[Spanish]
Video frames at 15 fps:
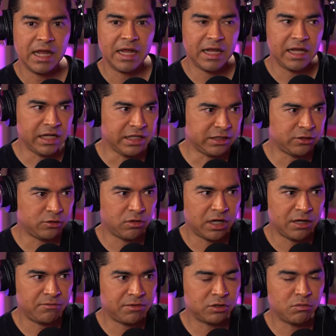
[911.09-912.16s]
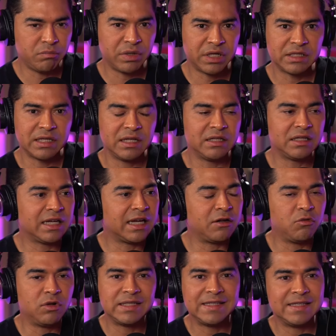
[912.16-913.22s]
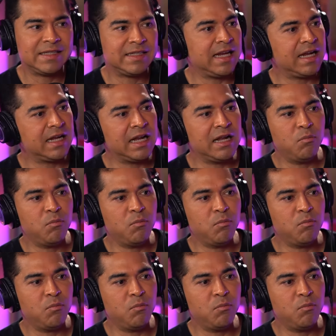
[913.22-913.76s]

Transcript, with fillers: esto, Alba, es un presente que no existía en el